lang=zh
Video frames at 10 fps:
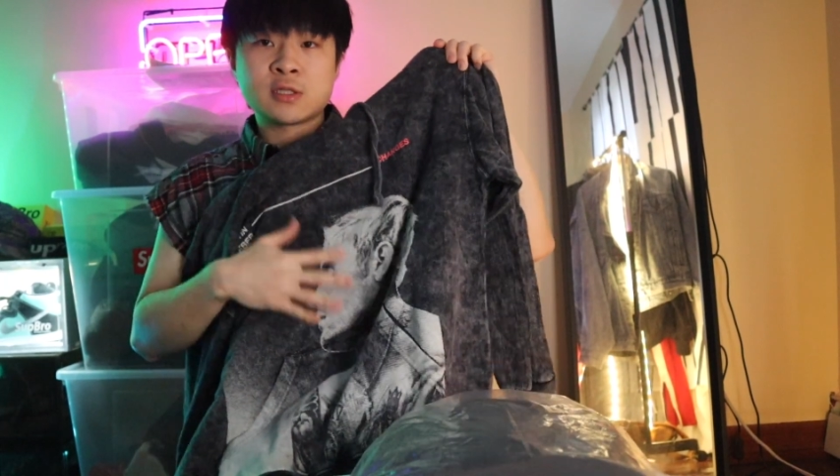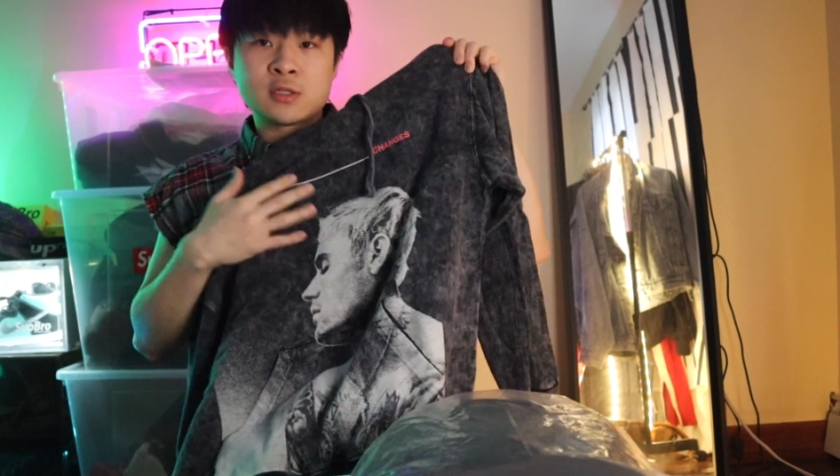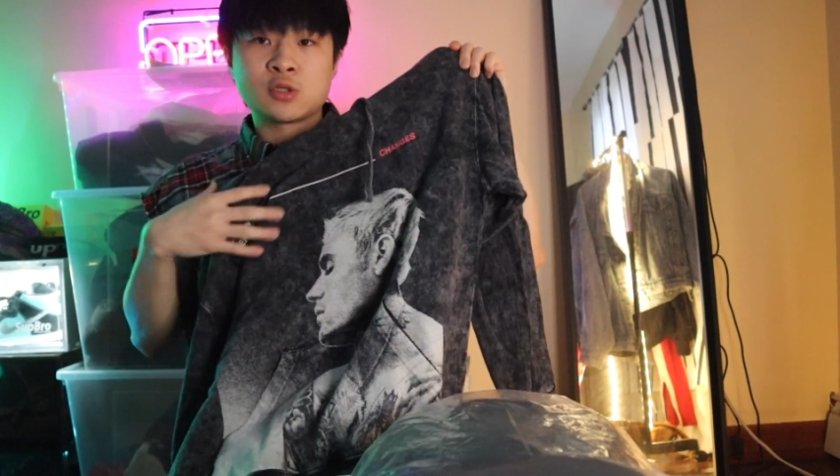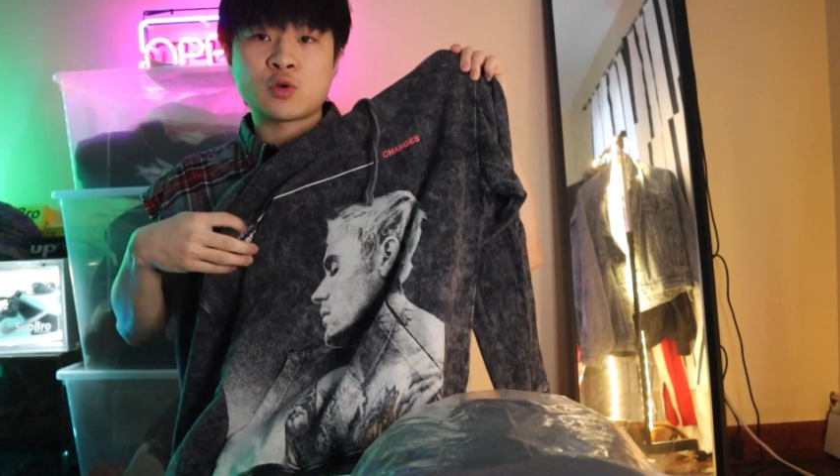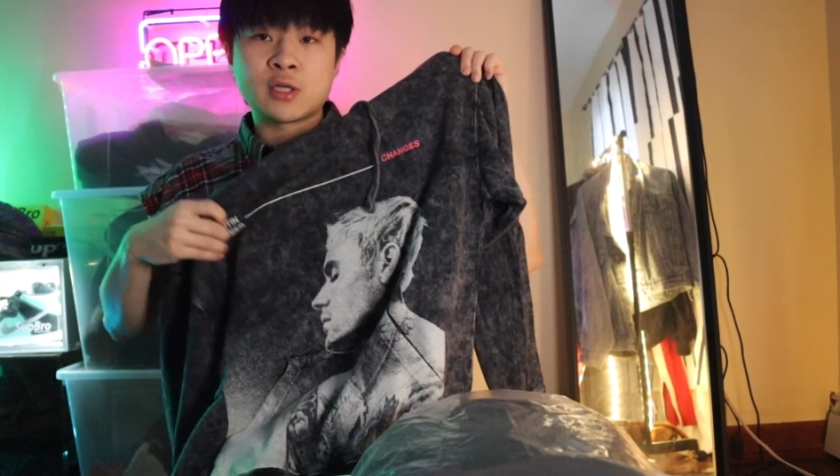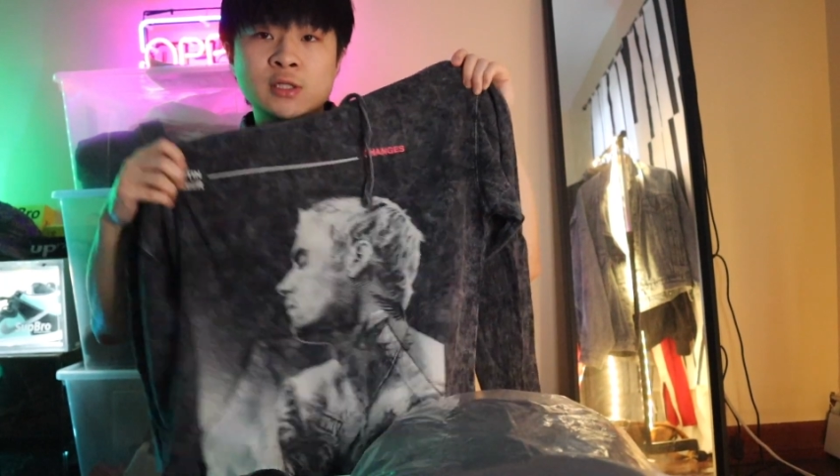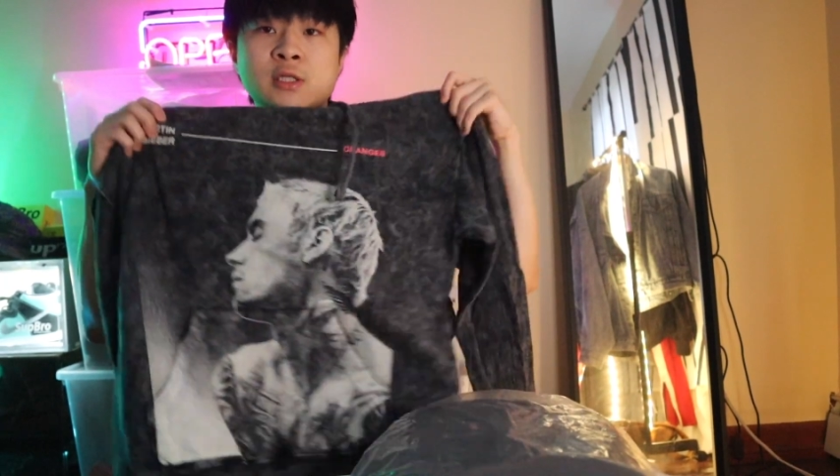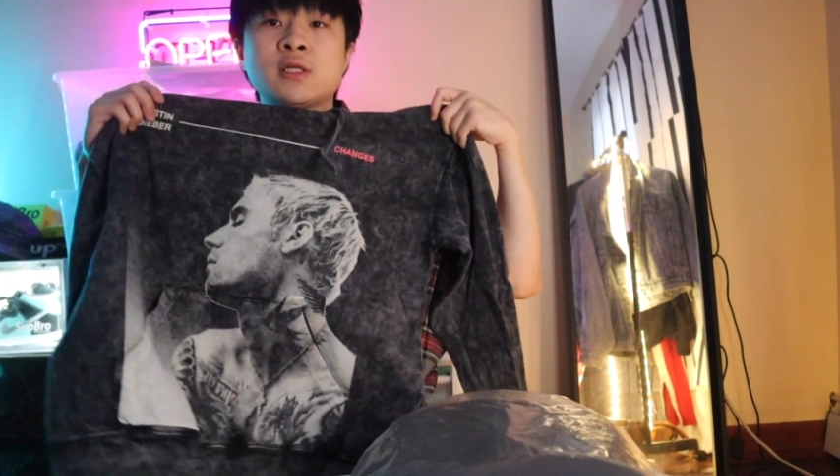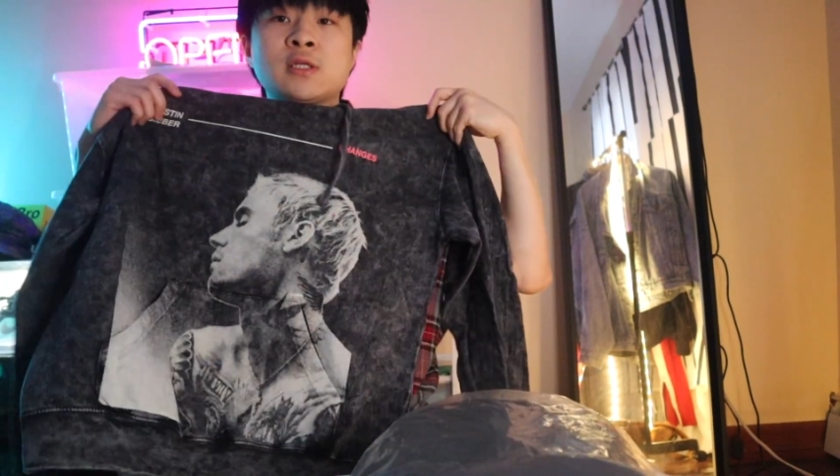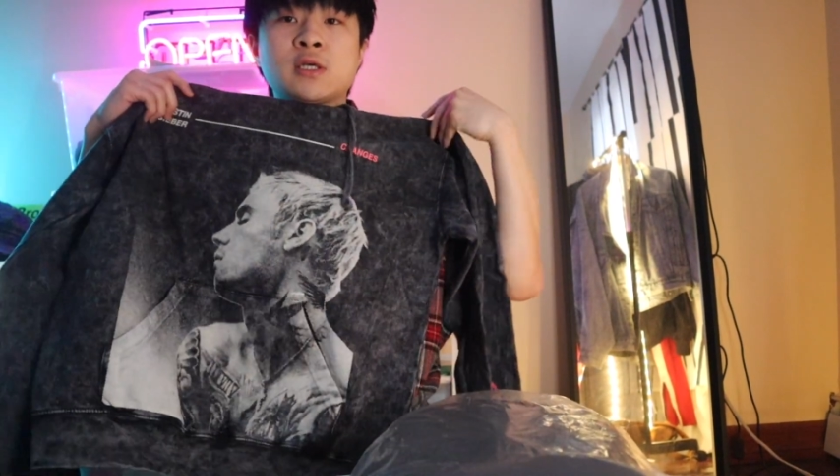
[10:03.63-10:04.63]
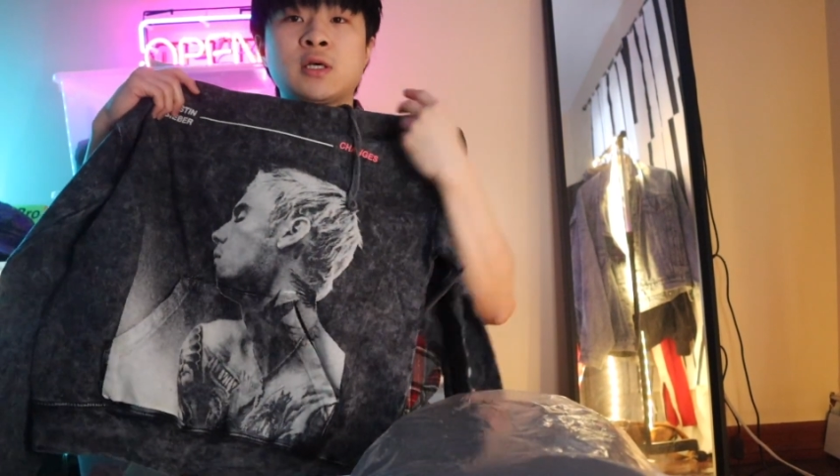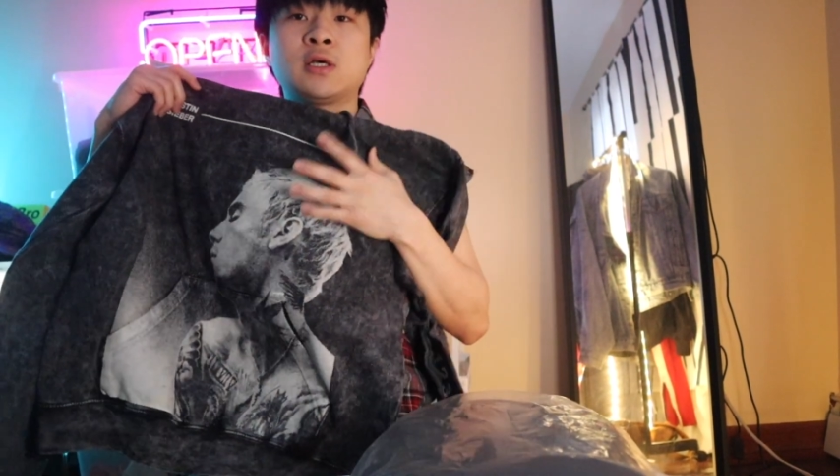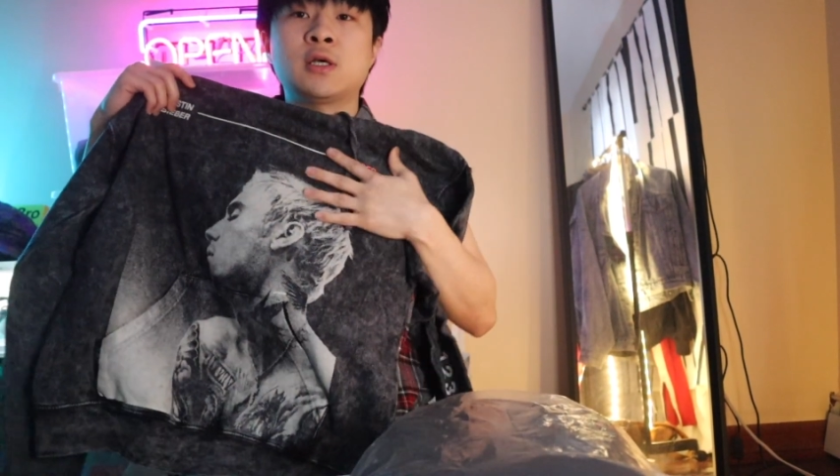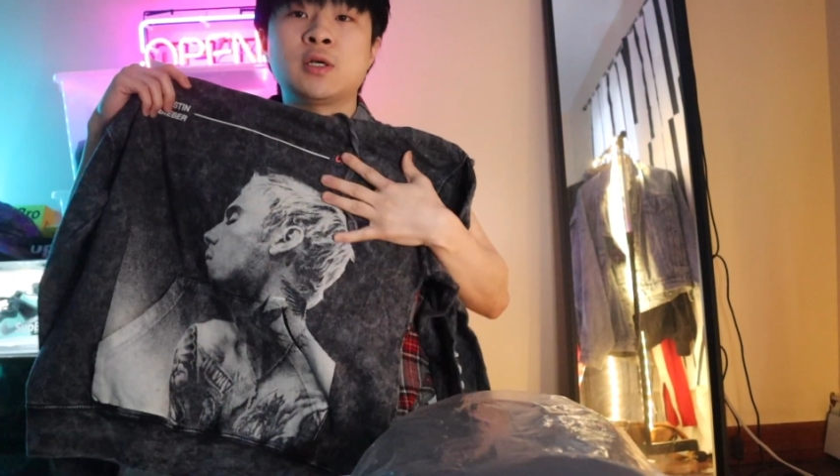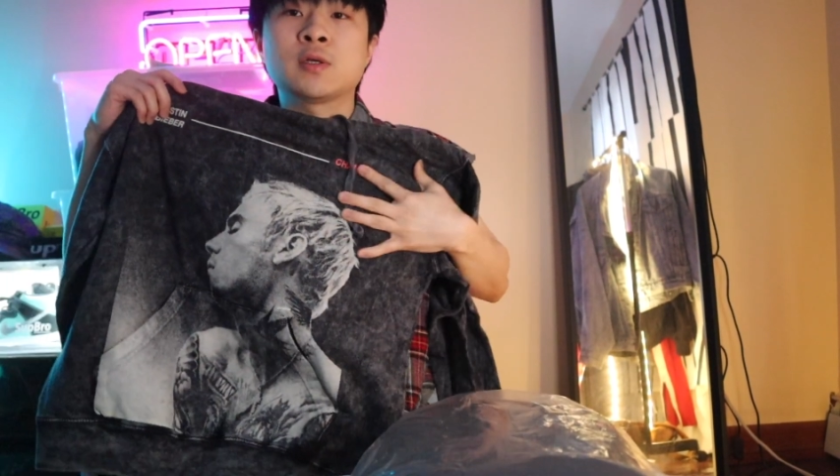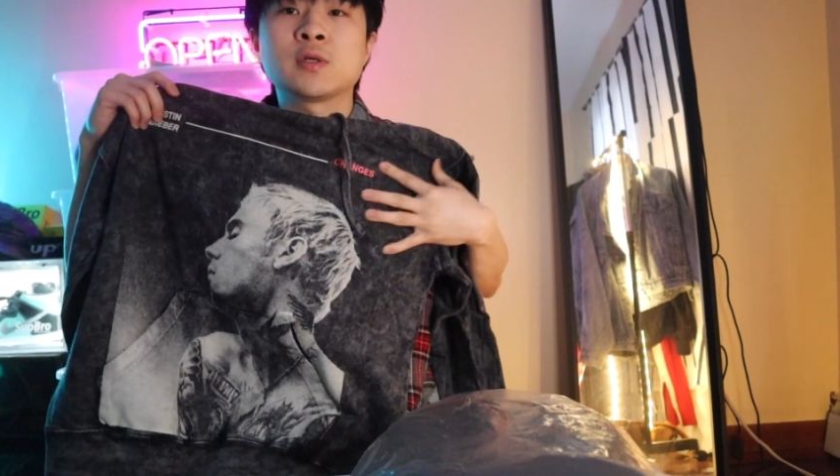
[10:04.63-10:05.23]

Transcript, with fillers: 次专辑的这个